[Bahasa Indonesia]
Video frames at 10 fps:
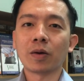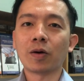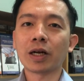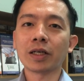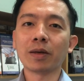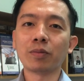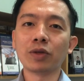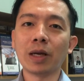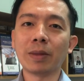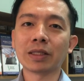Orang yang
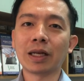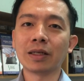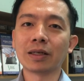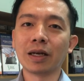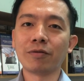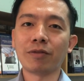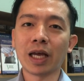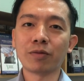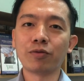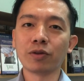punya masalah dengan
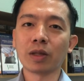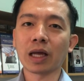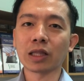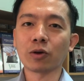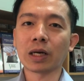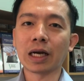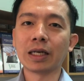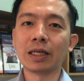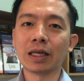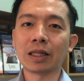flat foot atau
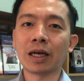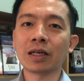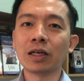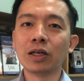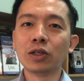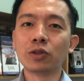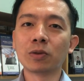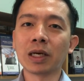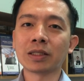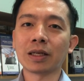kaki datar
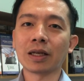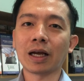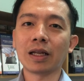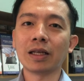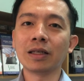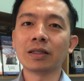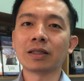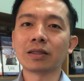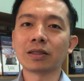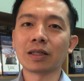juga seringkali
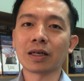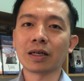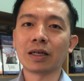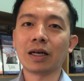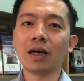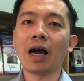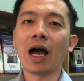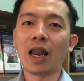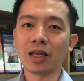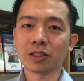terkena
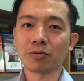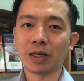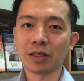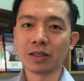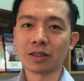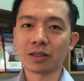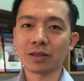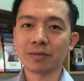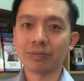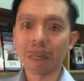hallux valgus
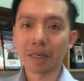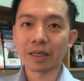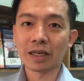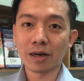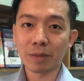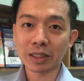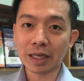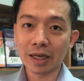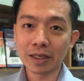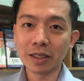dan
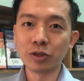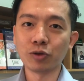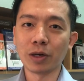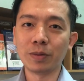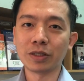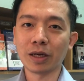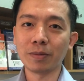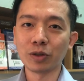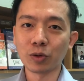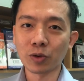masalah ini juga bisa
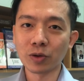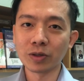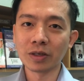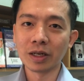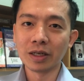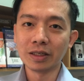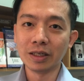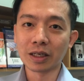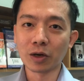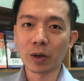menurun
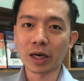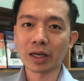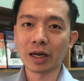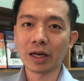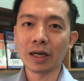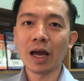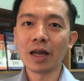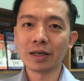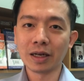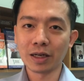di keluarga
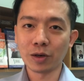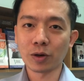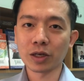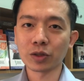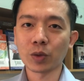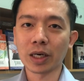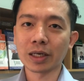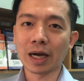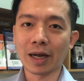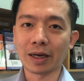dari orang tua
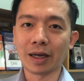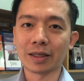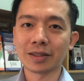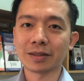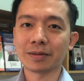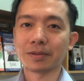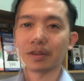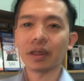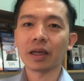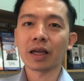ke anak.
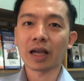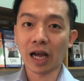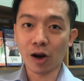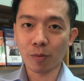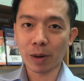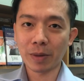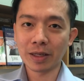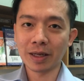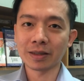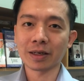Kalau
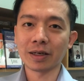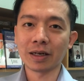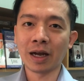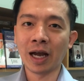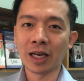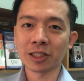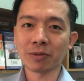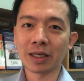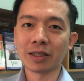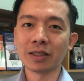mamahnya terkena hallux
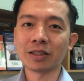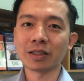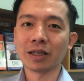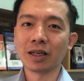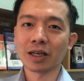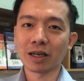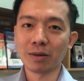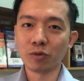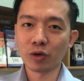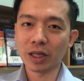valgus,
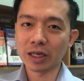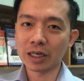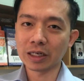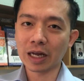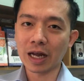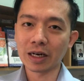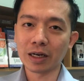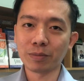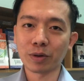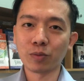kemungkinan
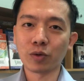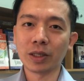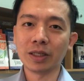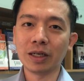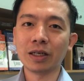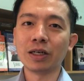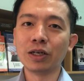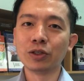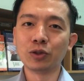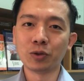anak perempuannya
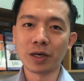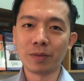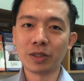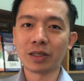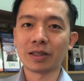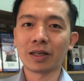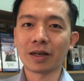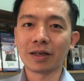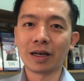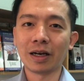juga bisa
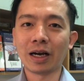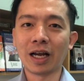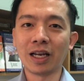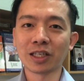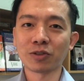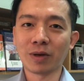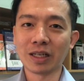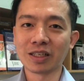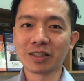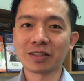terkena hallux
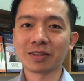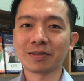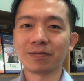valgus.